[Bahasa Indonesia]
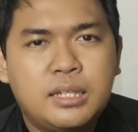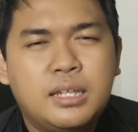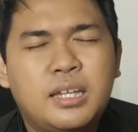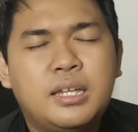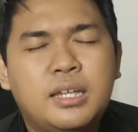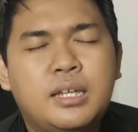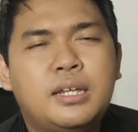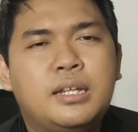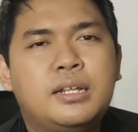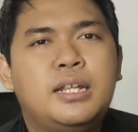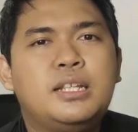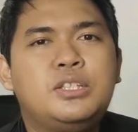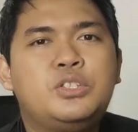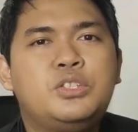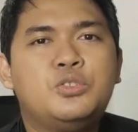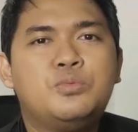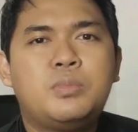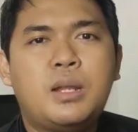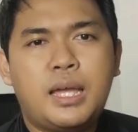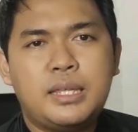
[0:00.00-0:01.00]
dan
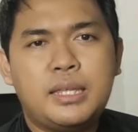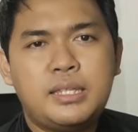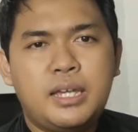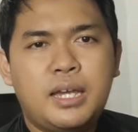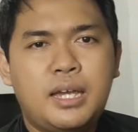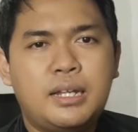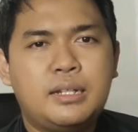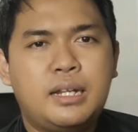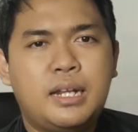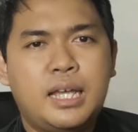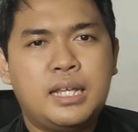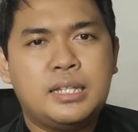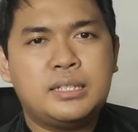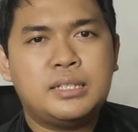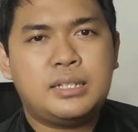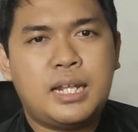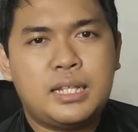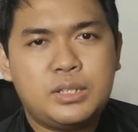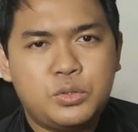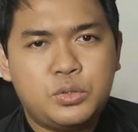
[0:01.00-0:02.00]
jumlahnya adalah
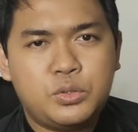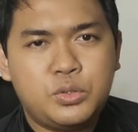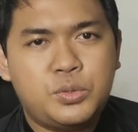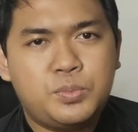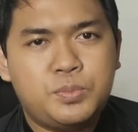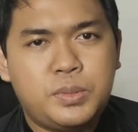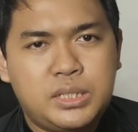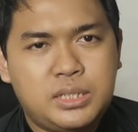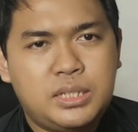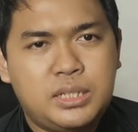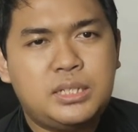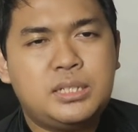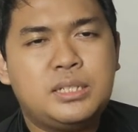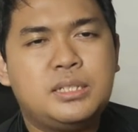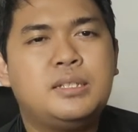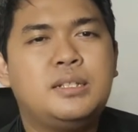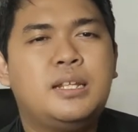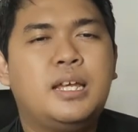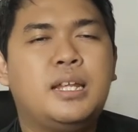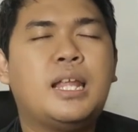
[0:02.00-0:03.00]
100 spesies
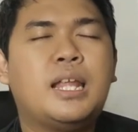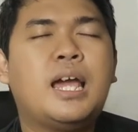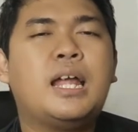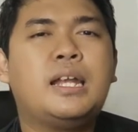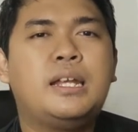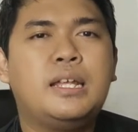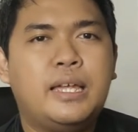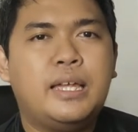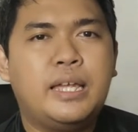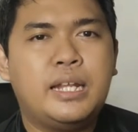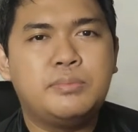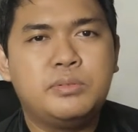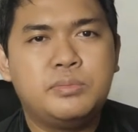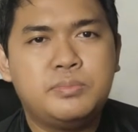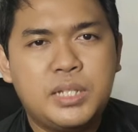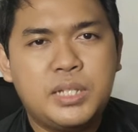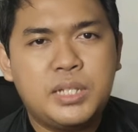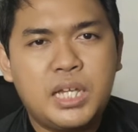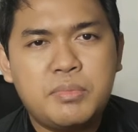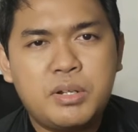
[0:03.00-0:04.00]
dan ada
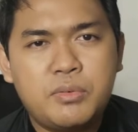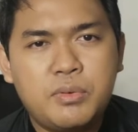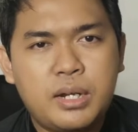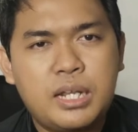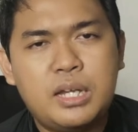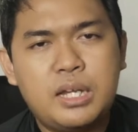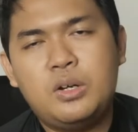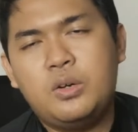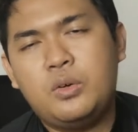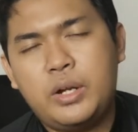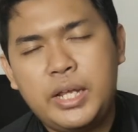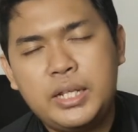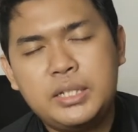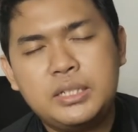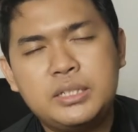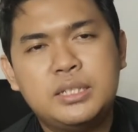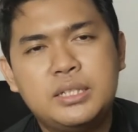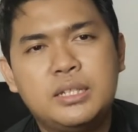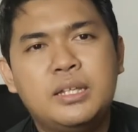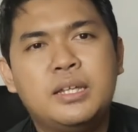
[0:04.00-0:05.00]
albumnya berwarna orange
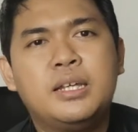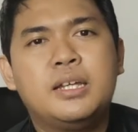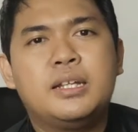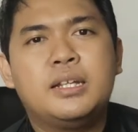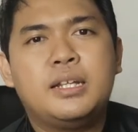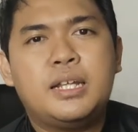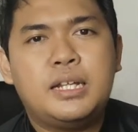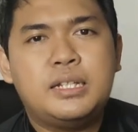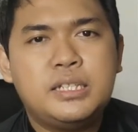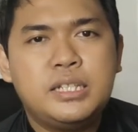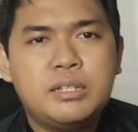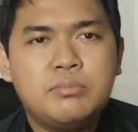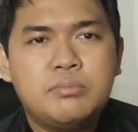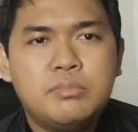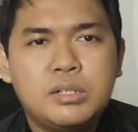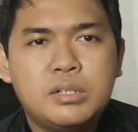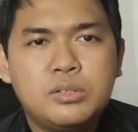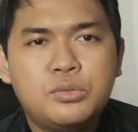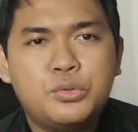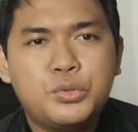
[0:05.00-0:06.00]
nah di sini
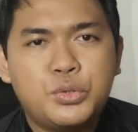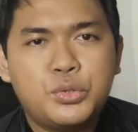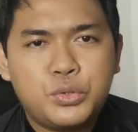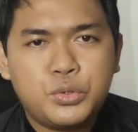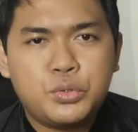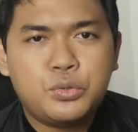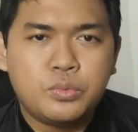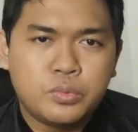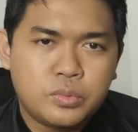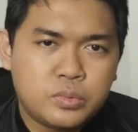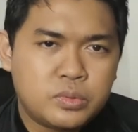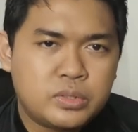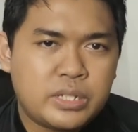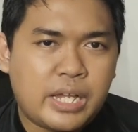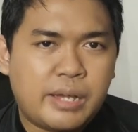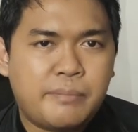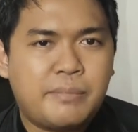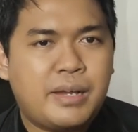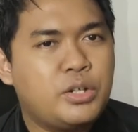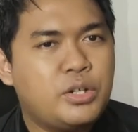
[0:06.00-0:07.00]
mengusung
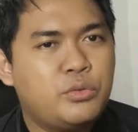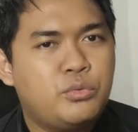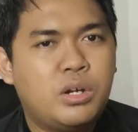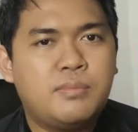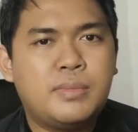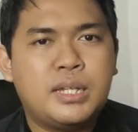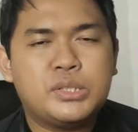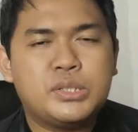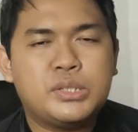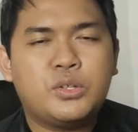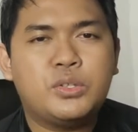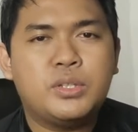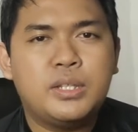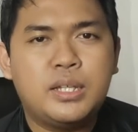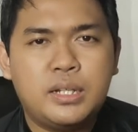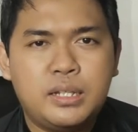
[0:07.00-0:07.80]
sama dua maskot dari